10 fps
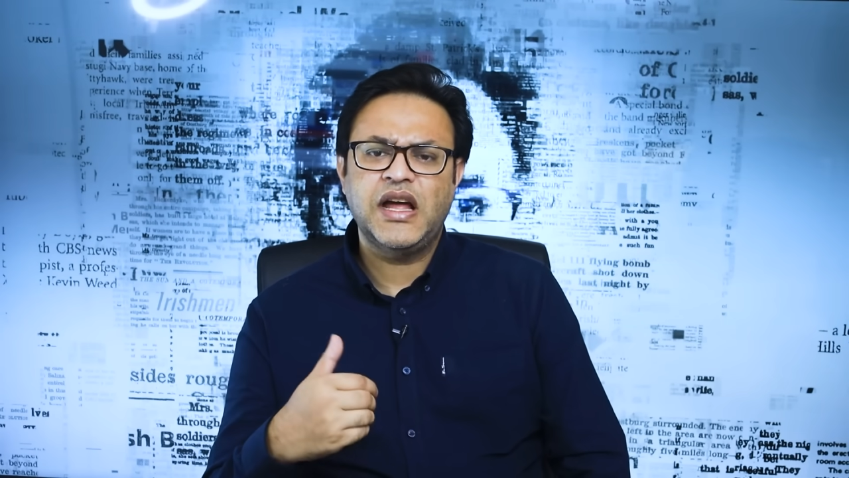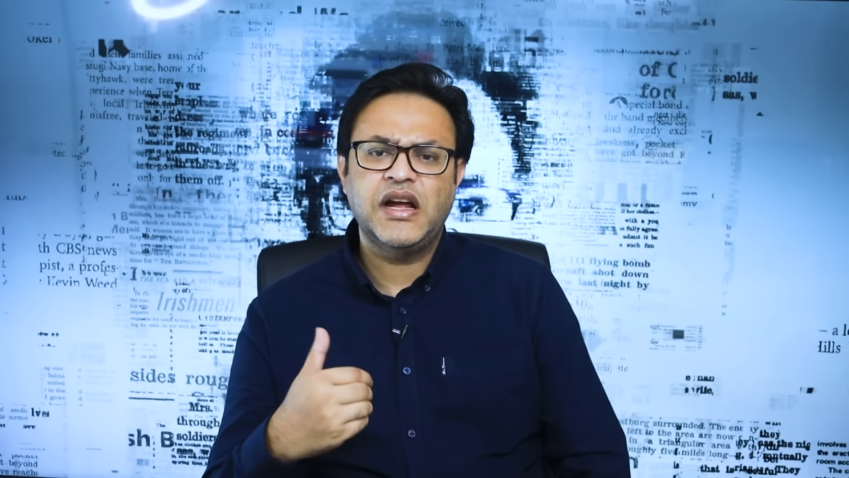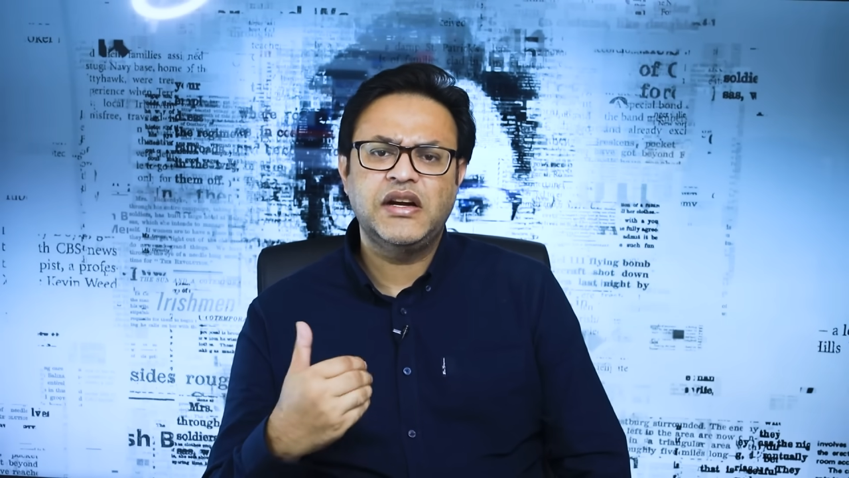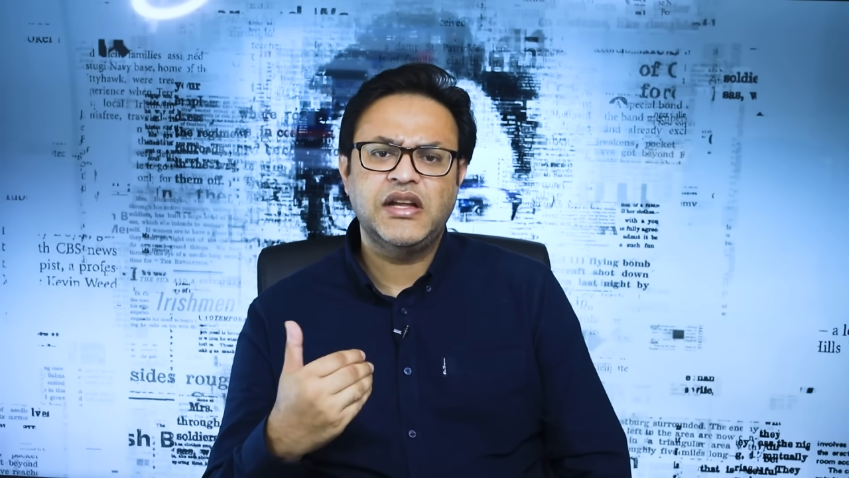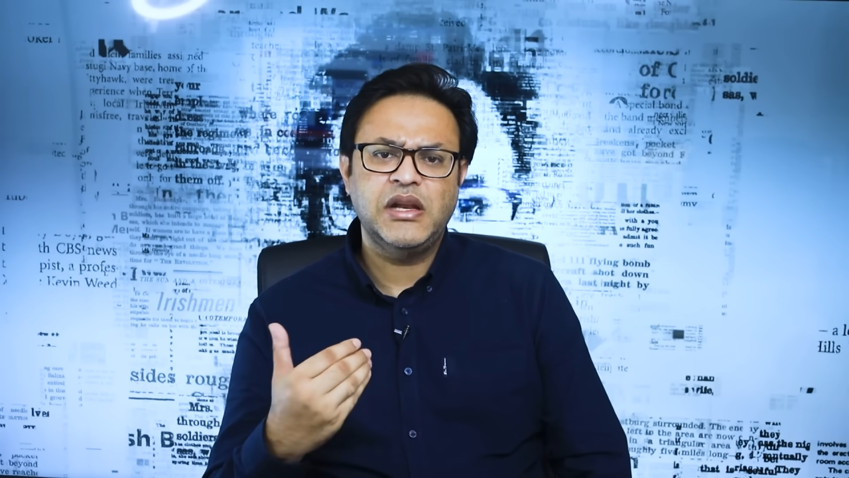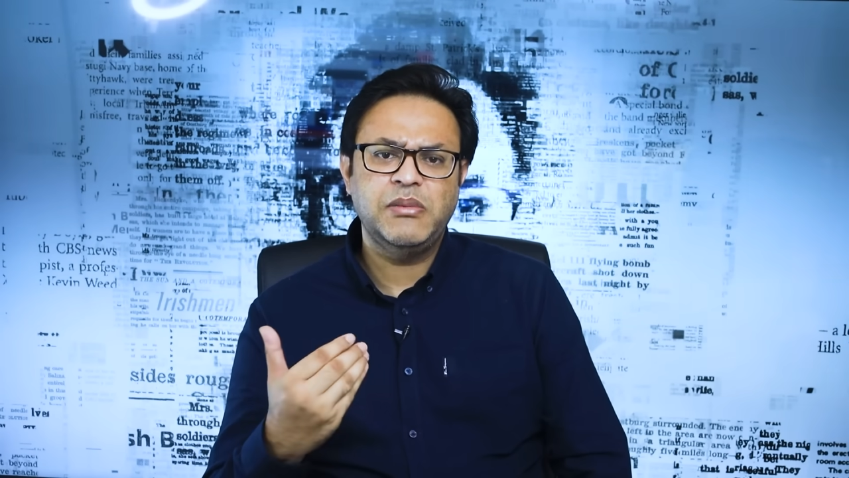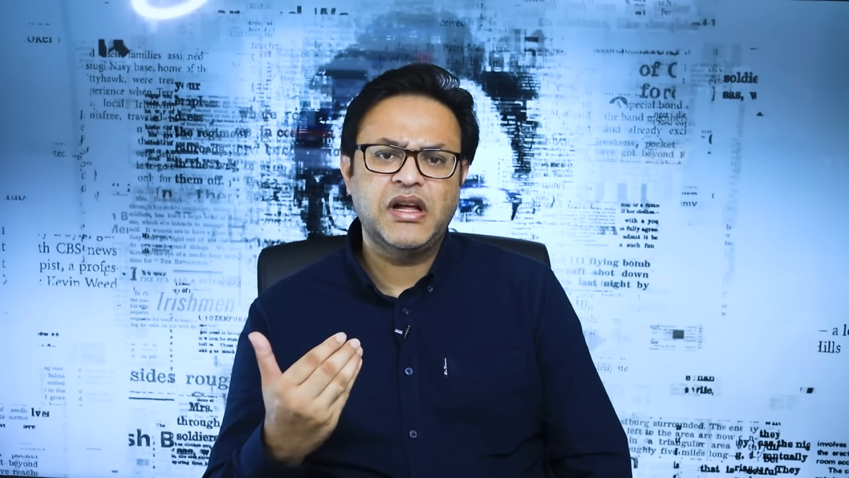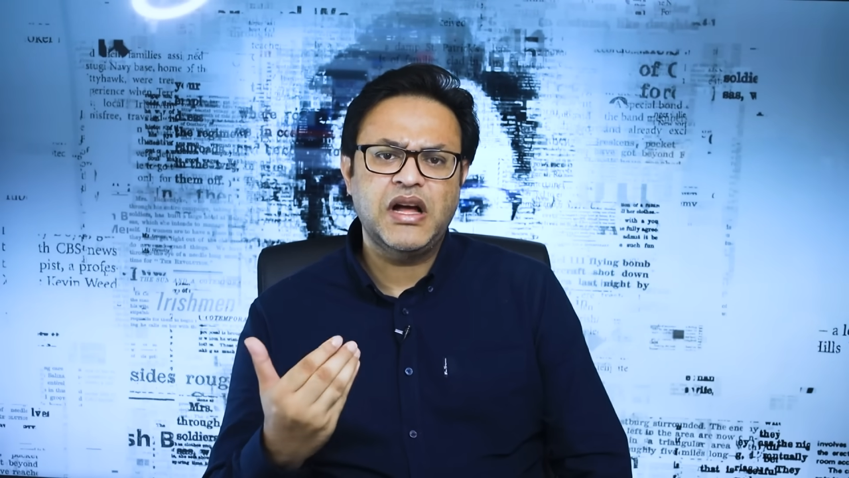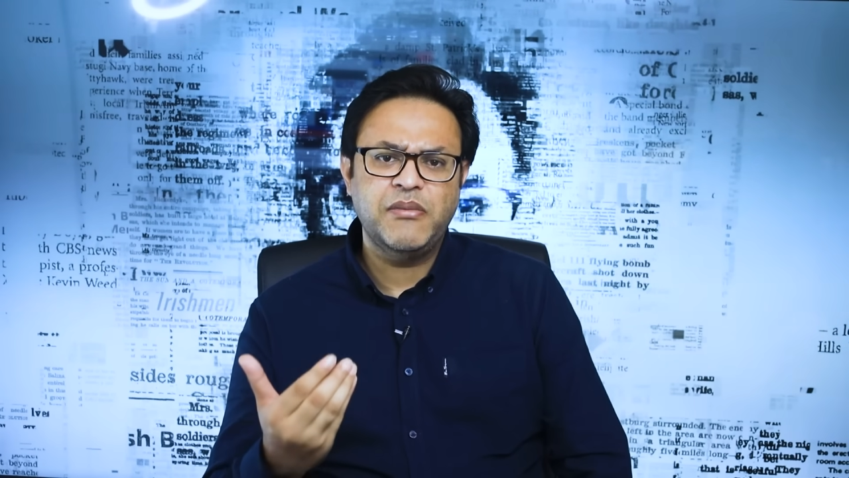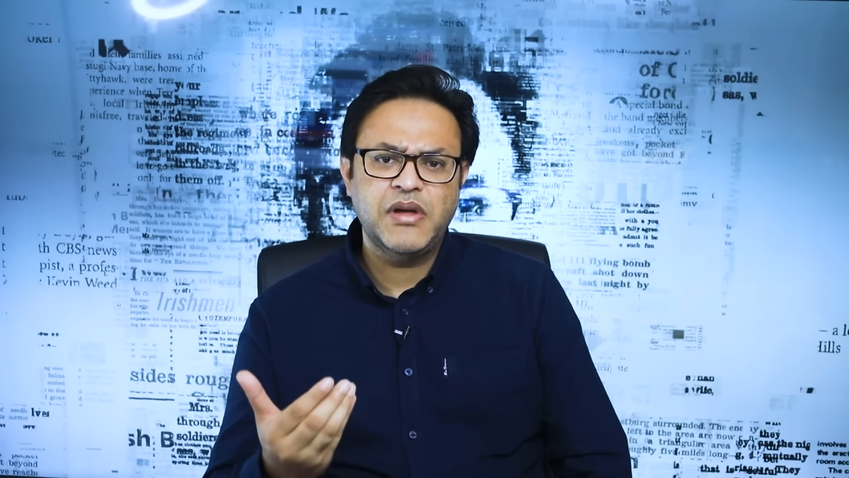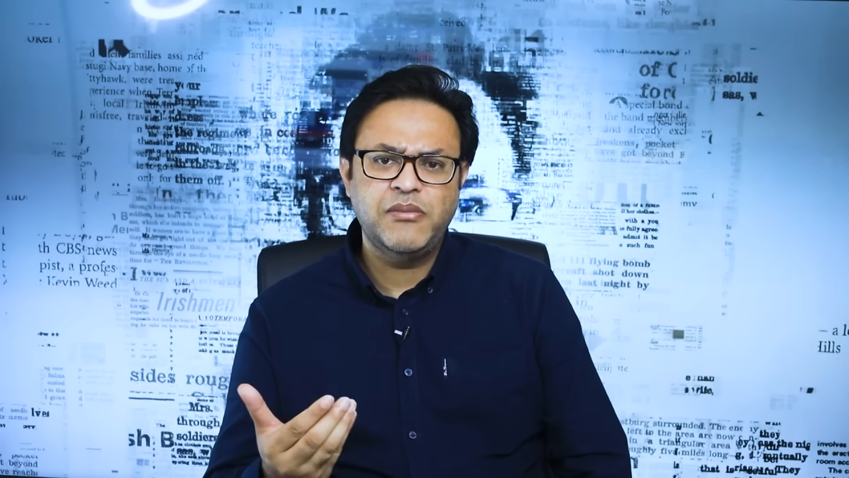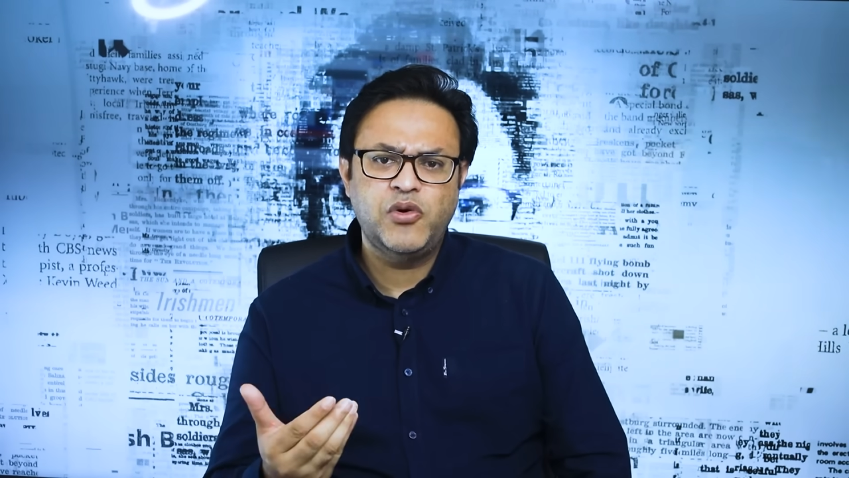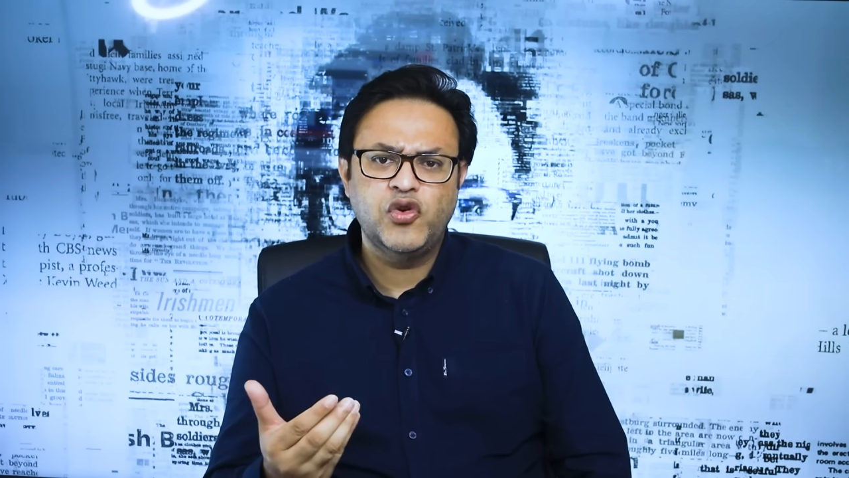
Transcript: टैग हटाने में कामयाब